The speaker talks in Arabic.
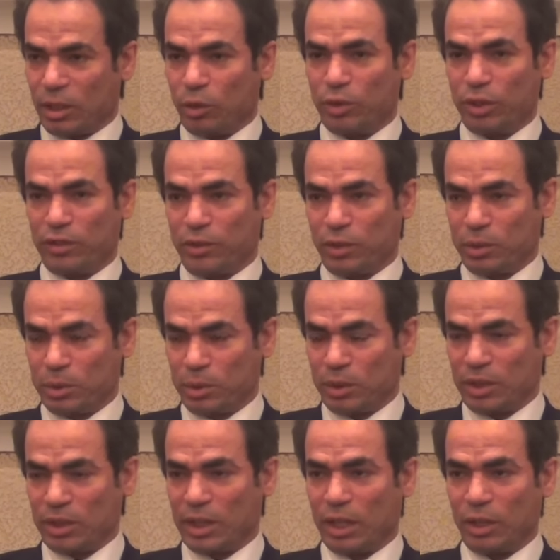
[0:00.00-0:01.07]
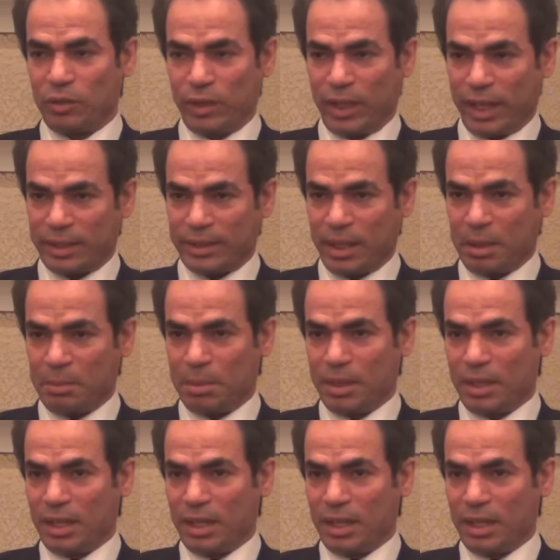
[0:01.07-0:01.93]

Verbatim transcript: أو في الفنون أو في الآداب